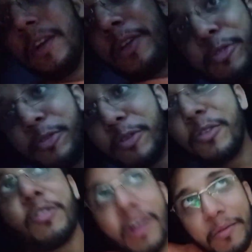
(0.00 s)
तो
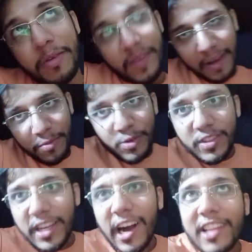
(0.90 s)
अभी मैं आपको
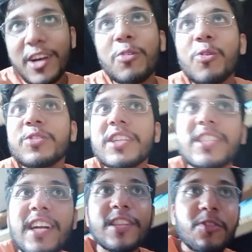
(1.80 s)
दिखाता हूँ कोशिश
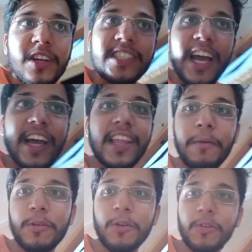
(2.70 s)
करता हूँ कि शायद आप
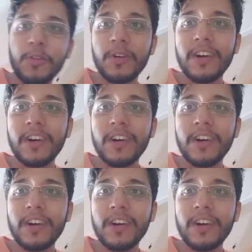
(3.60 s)
लोगों को